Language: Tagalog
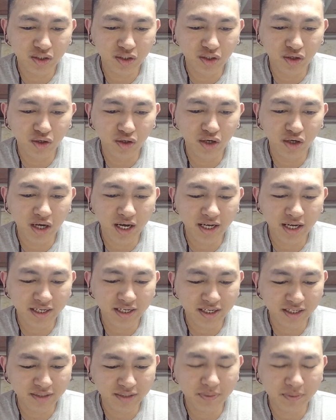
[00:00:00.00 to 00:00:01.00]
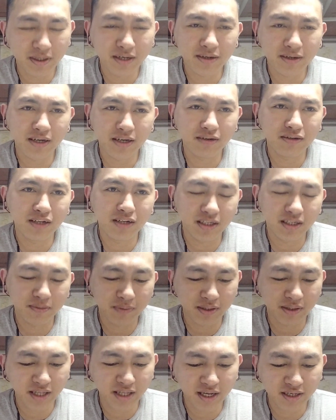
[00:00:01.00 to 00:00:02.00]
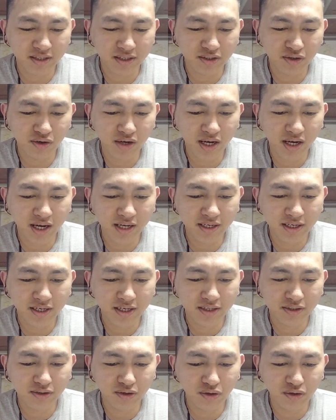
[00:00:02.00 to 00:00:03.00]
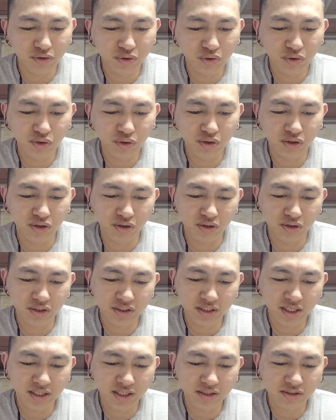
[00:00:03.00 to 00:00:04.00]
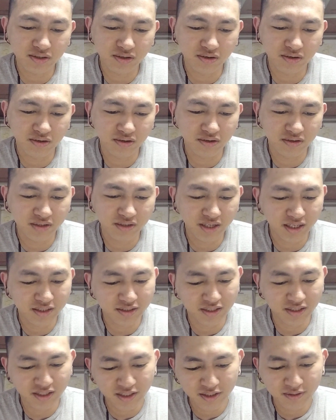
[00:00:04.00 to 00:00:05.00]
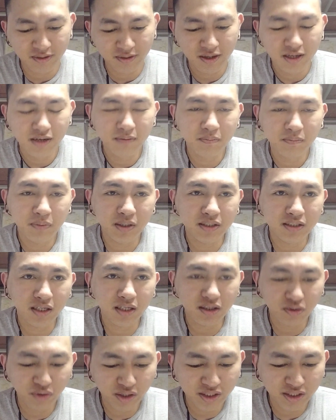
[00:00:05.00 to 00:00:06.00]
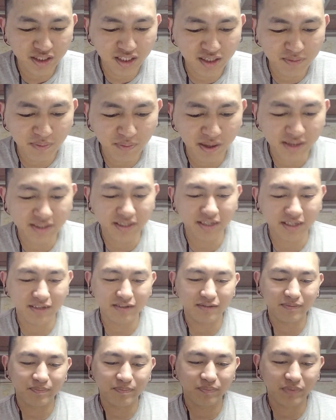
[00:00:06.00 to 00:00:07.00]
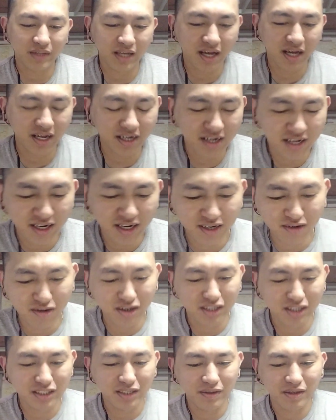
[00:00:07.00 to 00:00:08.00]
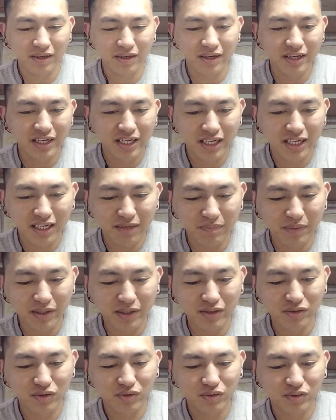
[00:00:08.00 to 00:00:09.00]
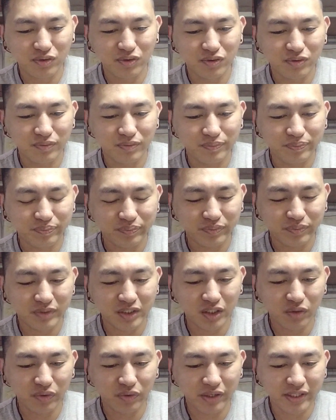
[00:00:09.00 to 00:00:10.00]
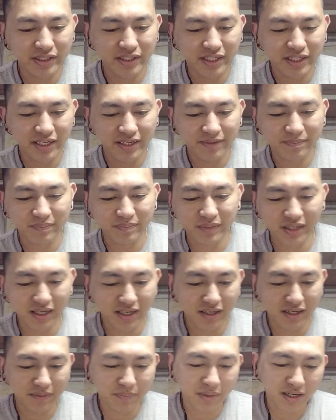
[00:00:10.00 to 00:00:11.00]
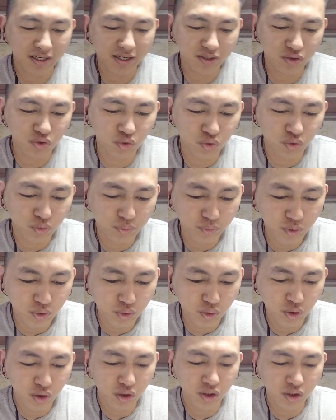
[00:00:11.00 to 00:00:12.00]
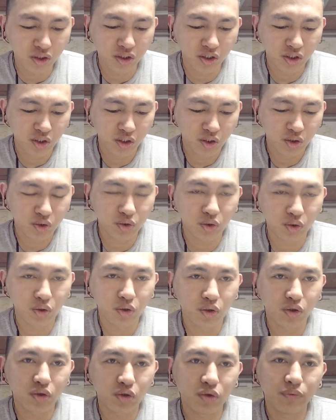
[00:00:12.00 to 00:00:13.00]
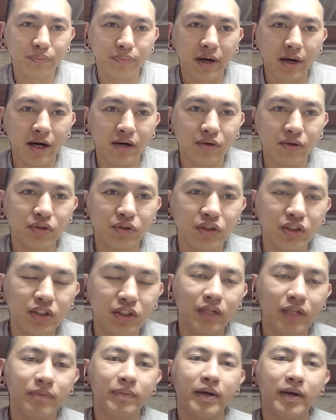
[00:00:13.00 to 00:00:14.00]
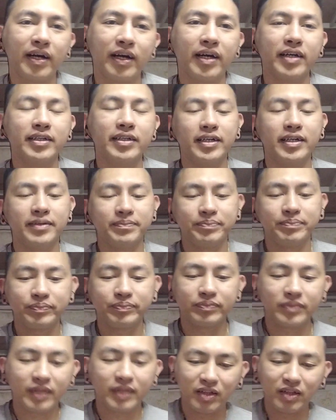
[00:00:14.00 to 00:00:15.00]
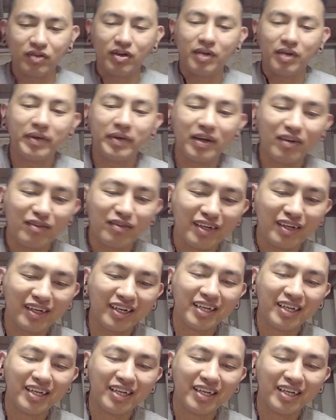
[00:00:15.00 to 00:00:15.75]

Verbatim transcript: Yol Hana, parang ganun lang, di ba? 10, Yol Yol Hana, Yol Set, Yol Net, ganyan. Pag sa 20 naman, ganyan, naaral-aral ko. Kasi iba yung sa 20, uh, parang sumul, Soron, mga Hunshin, mga ganyan. Ito nga meron,